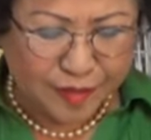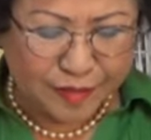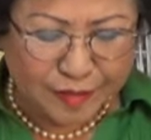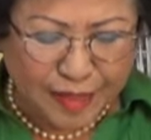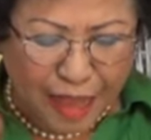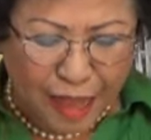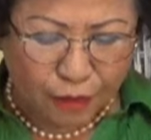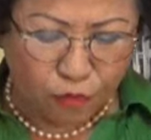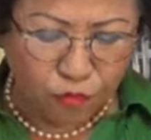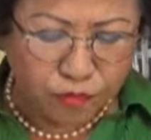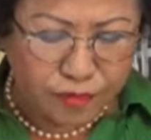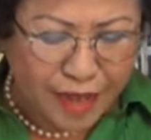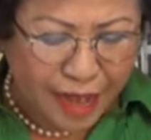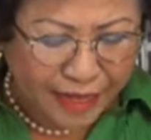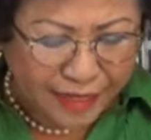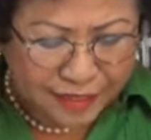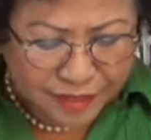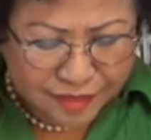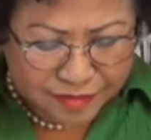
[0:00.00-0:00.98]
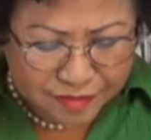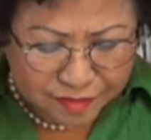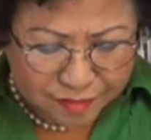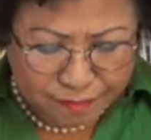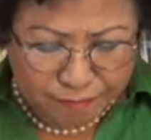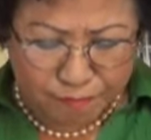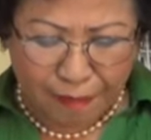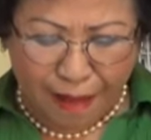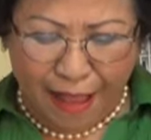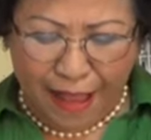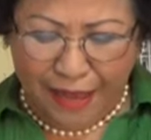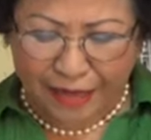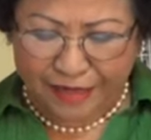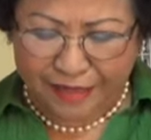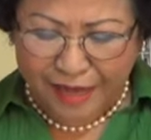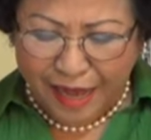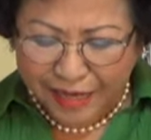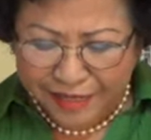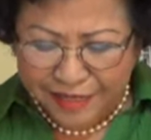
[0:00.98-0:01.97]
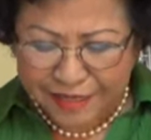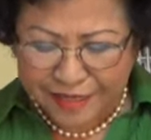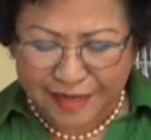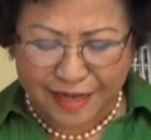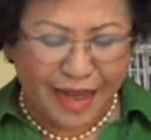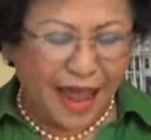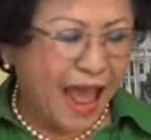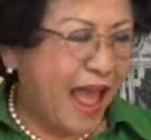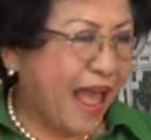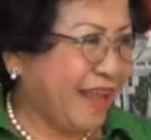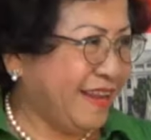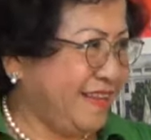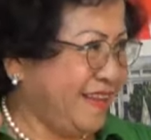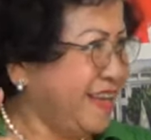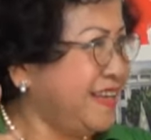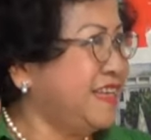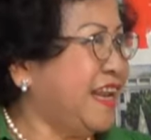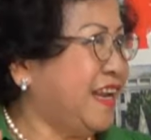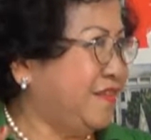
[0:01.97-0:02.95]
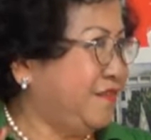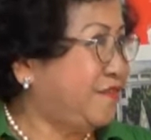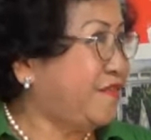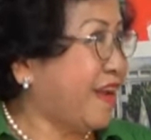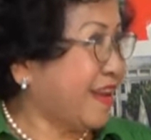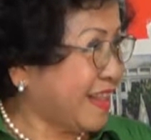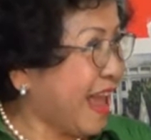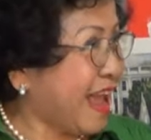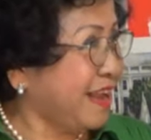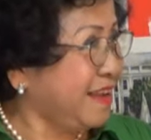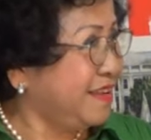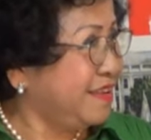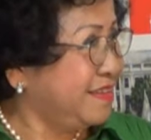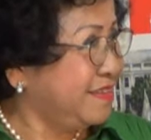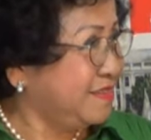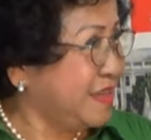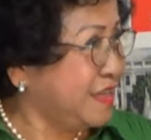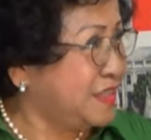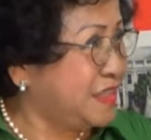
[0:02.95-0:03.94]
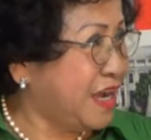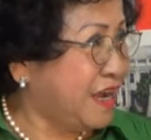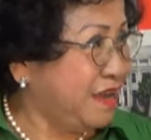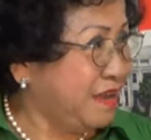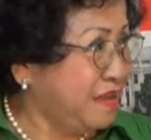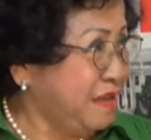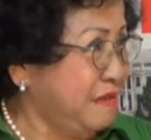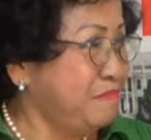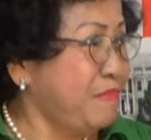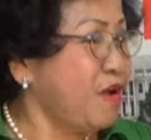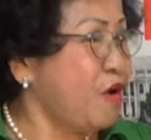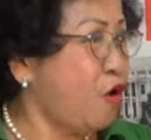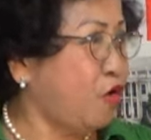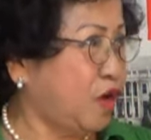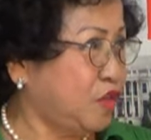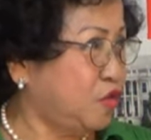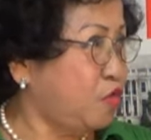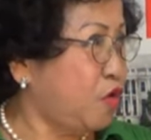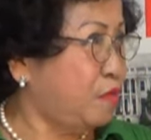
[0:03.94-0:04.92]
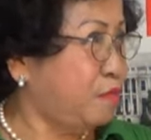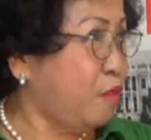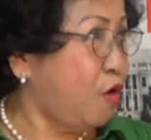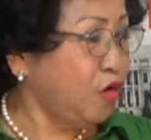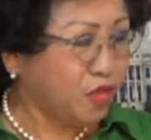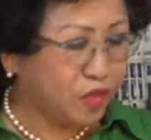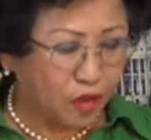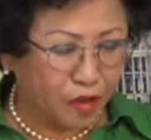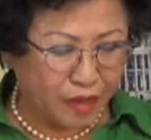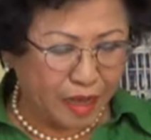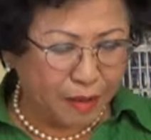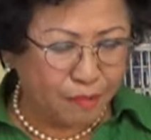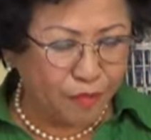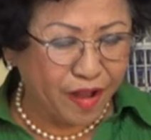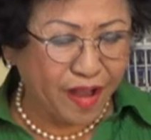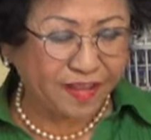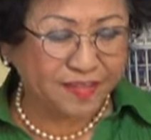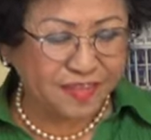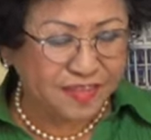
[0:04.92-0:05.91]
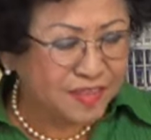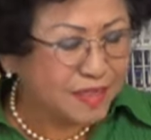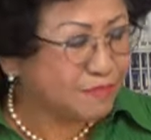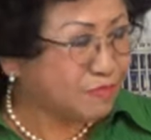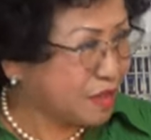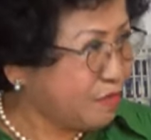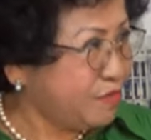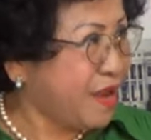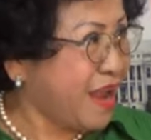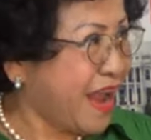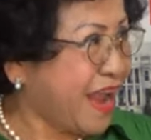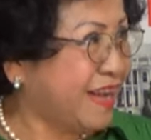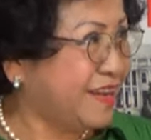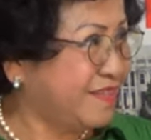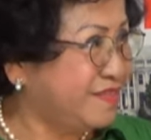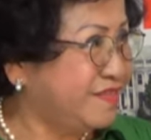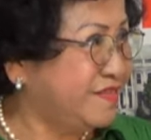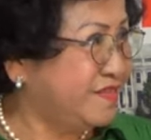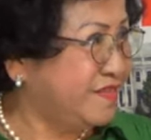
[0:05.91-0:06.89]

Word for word: ta cũng đánh, mà đánh là nhất định phải thắng. Thấy chưa? Bác Hồ đã tuyên bố từ năm một nghìn chín trăm sáu mươi hai